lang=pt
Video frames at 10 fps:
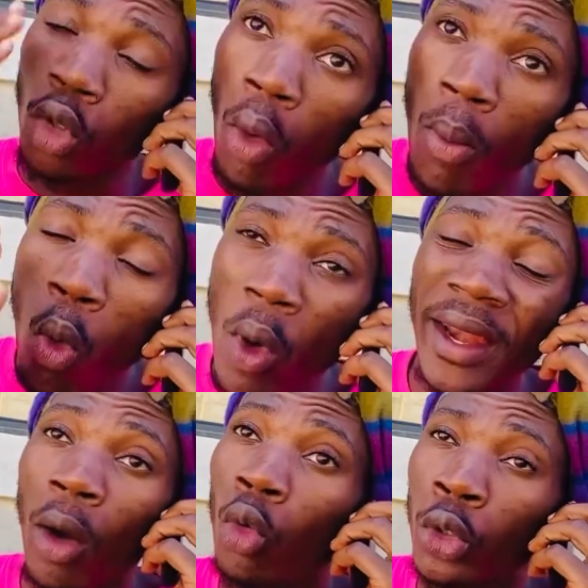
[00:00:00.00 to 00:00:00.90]
como
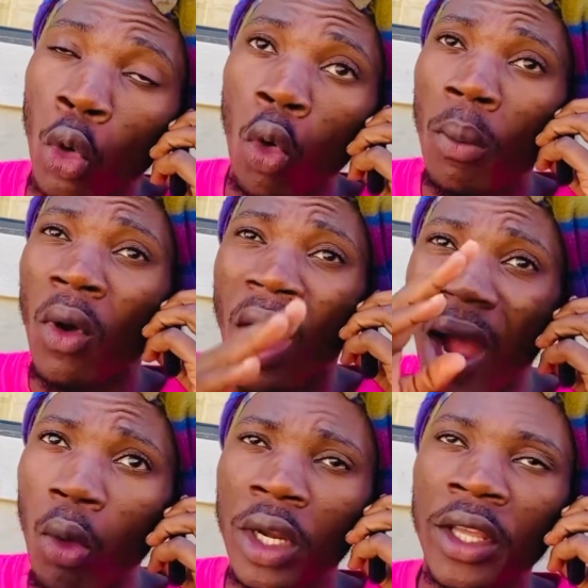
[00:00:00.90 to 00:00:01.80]
wena o domo
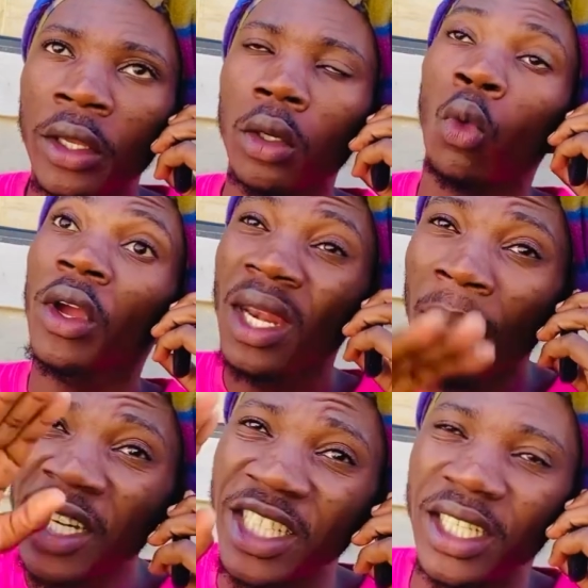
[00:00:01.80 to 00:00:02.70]
ao ler o que na
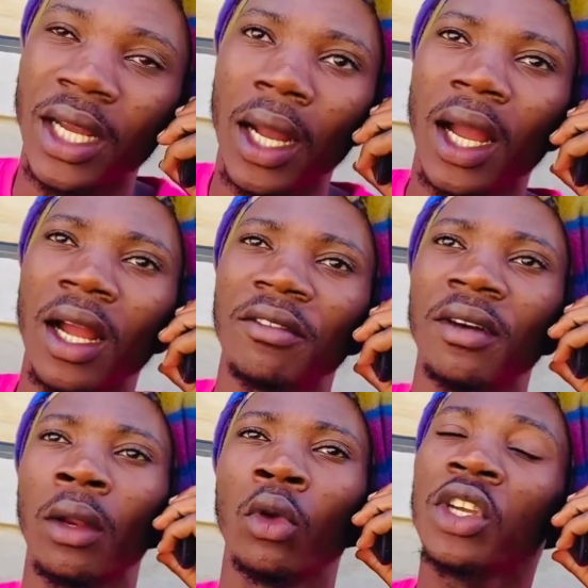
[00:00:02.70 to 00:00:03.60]
magica
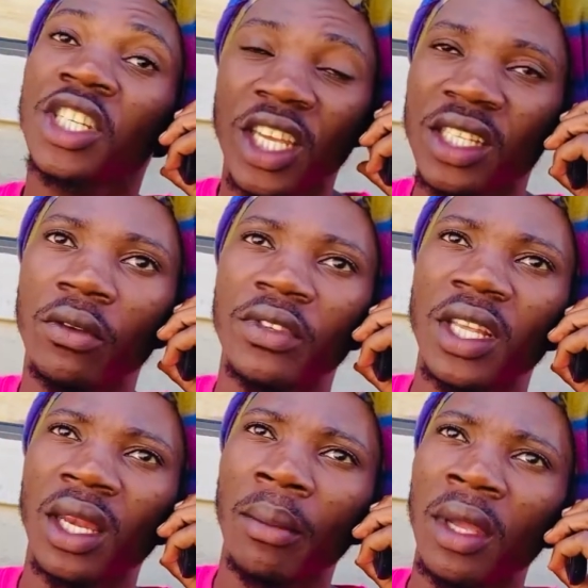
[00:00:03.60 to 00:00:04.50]
cacavano Esquece que
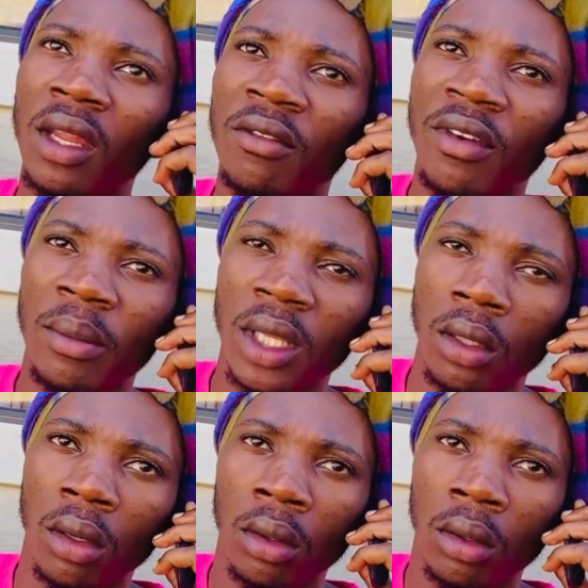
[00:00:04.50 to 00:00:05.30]
você também tem família.